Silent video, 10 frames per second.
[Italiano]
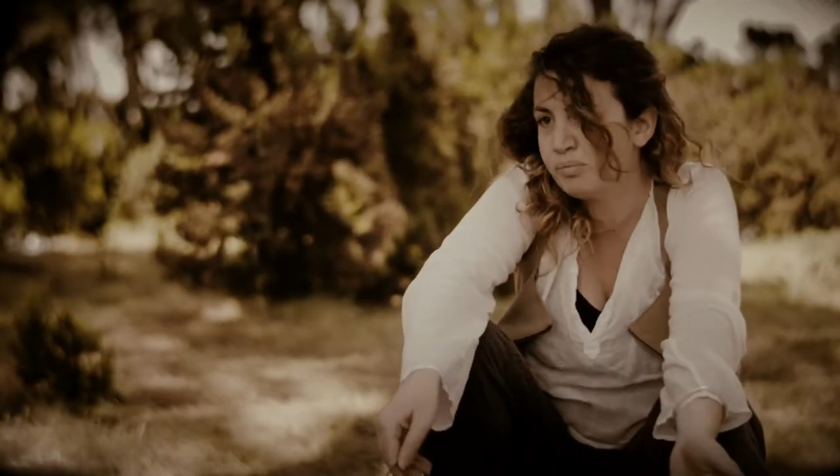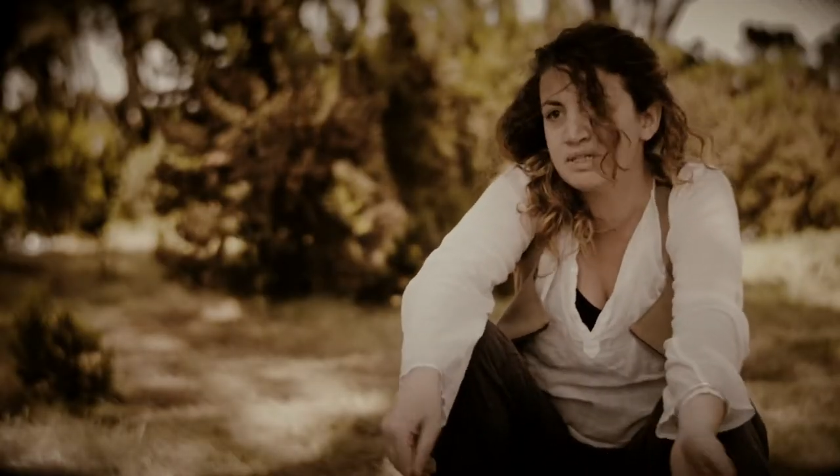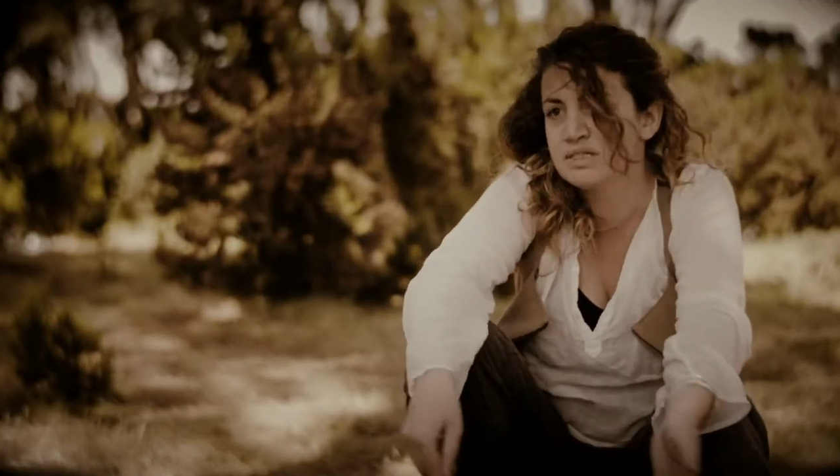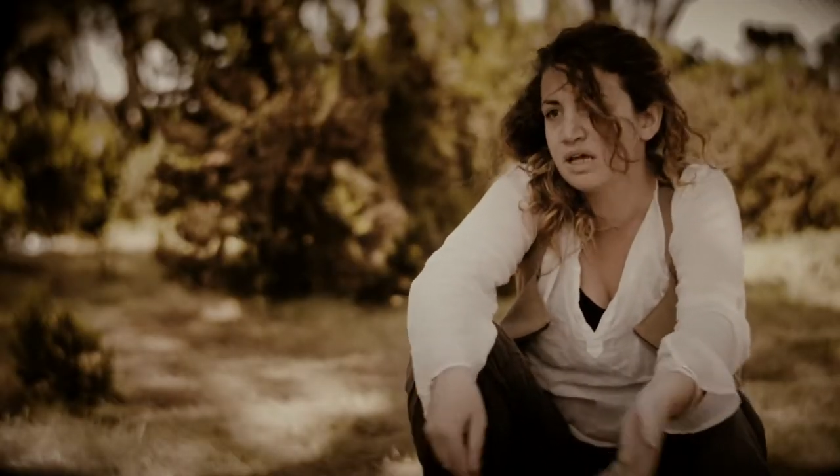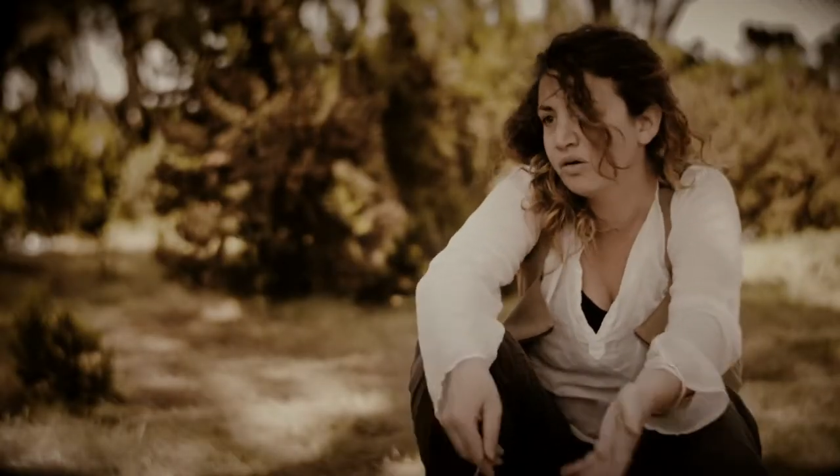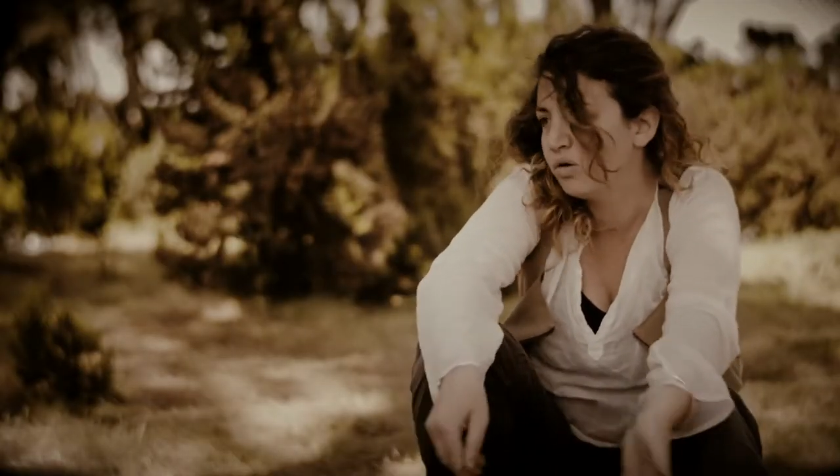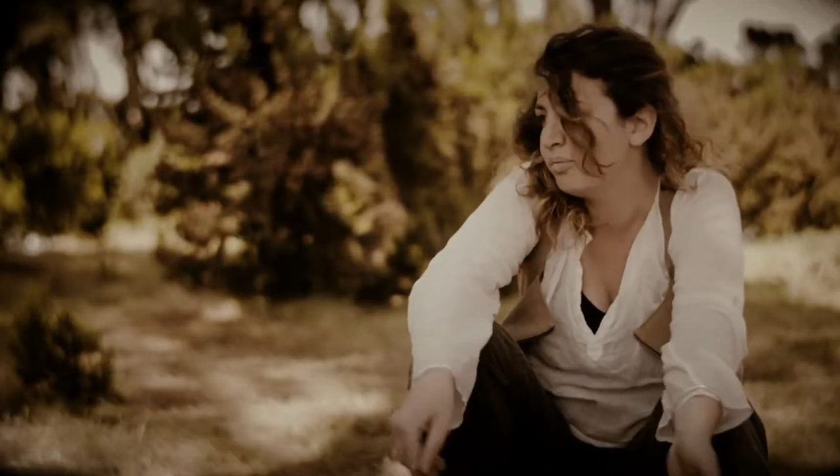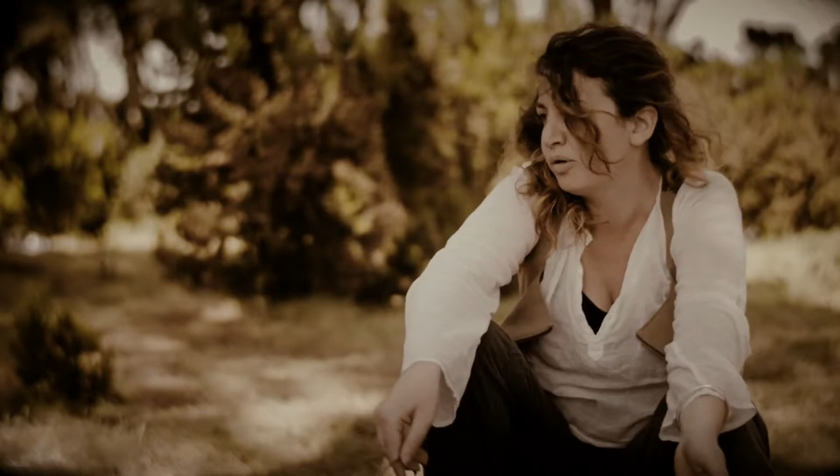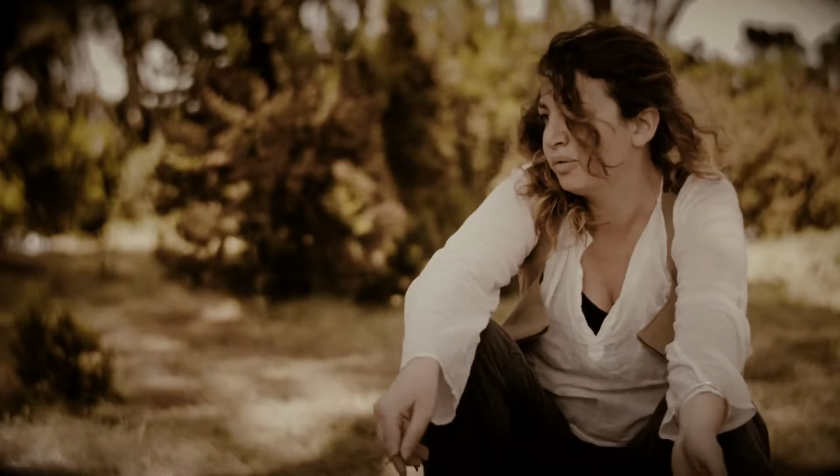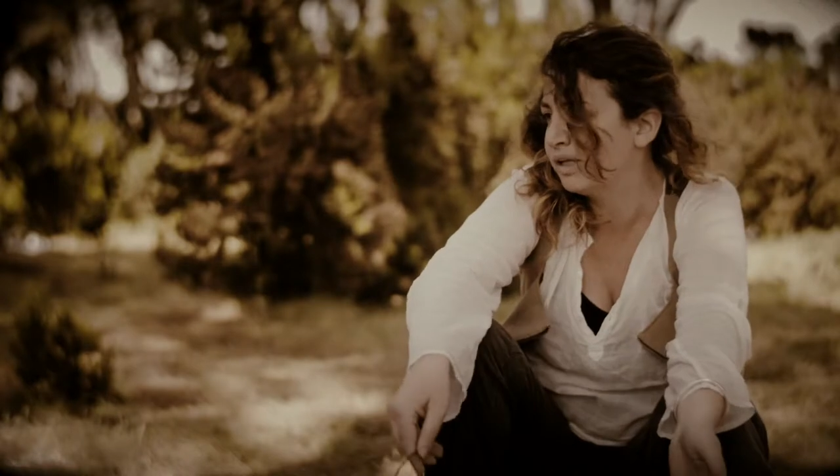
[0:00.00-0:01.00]
pensare con
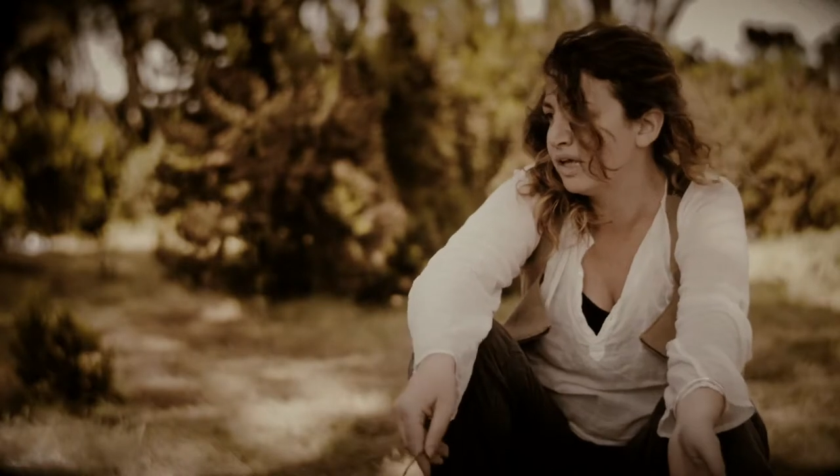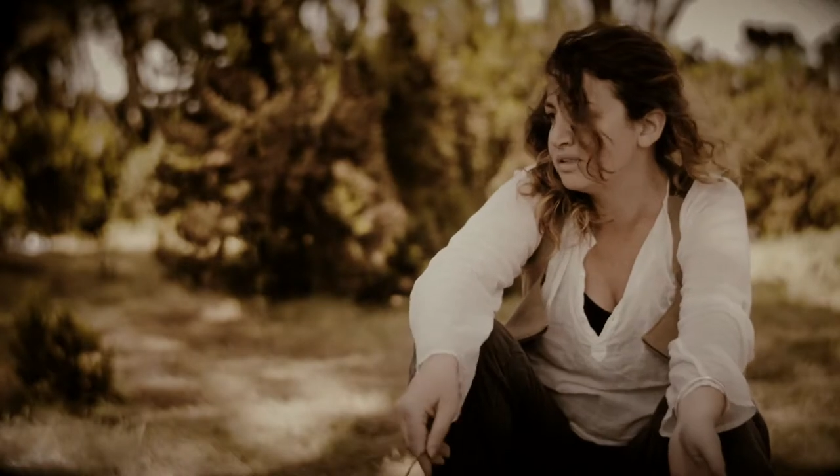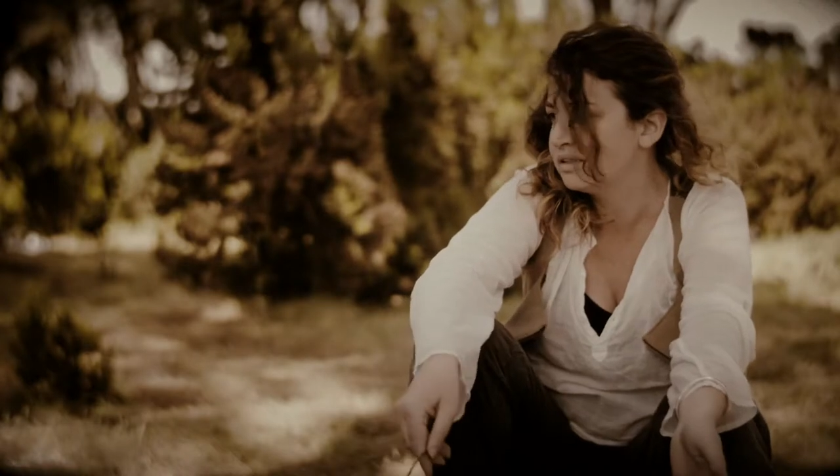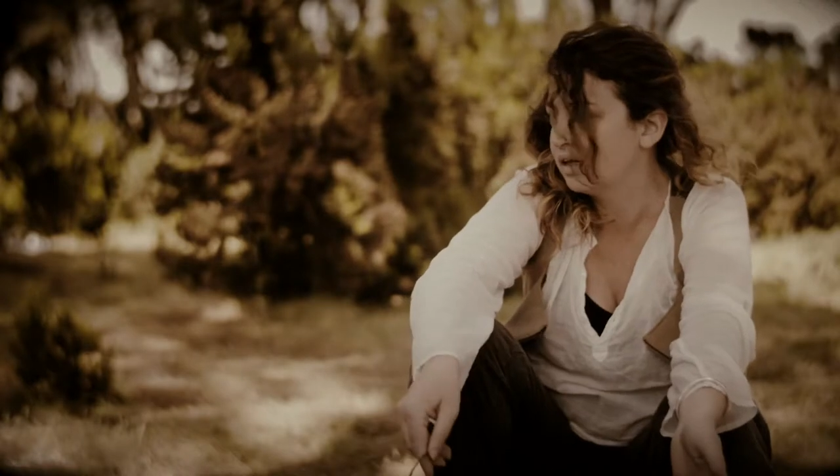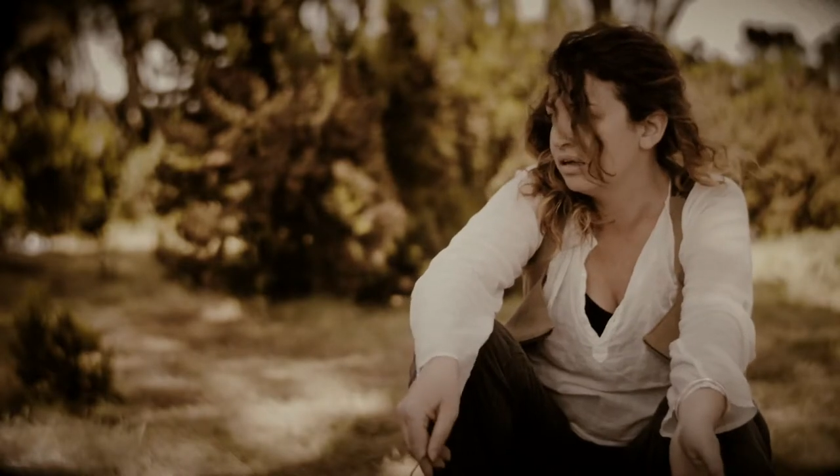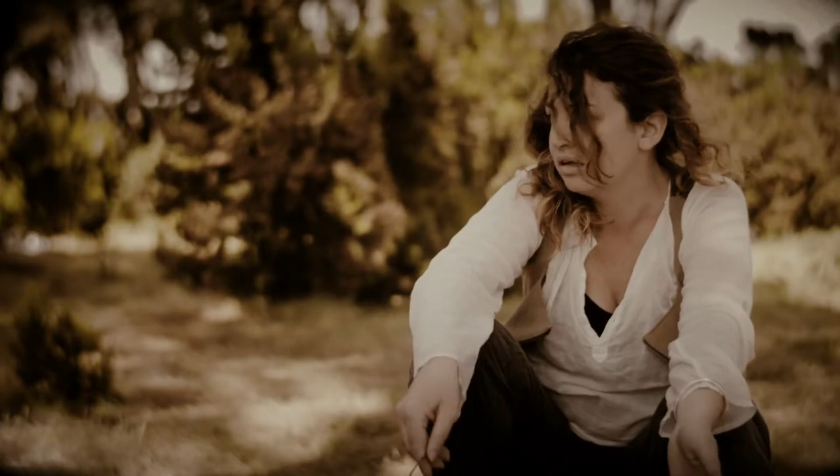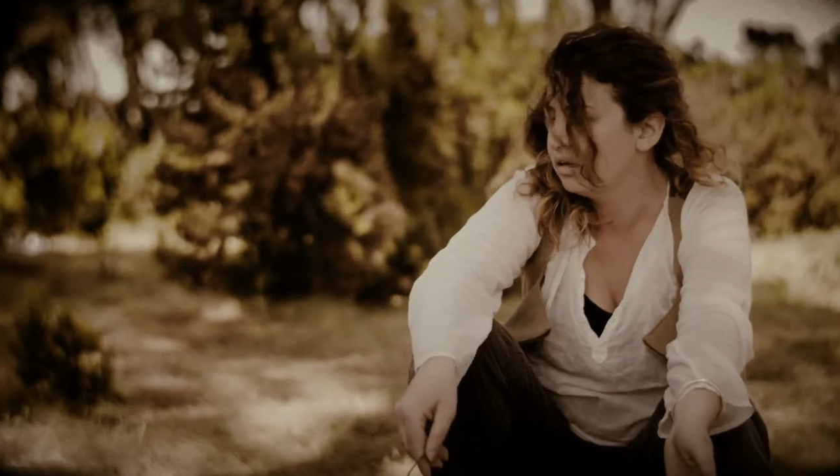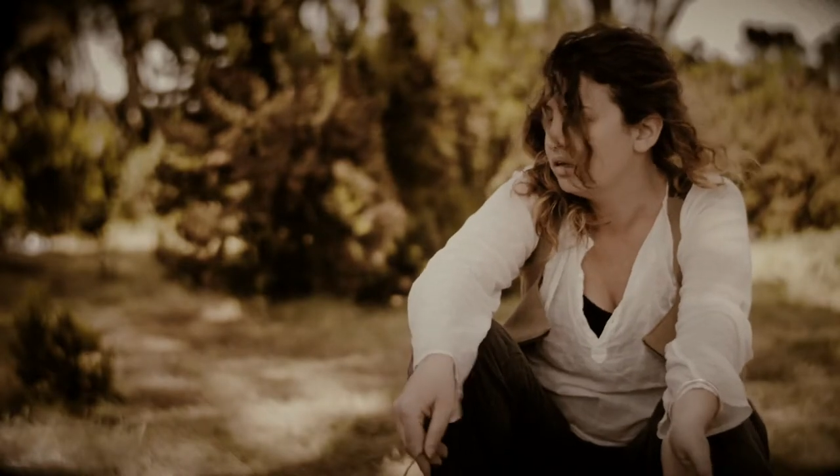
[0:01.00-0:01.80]
la propria testa.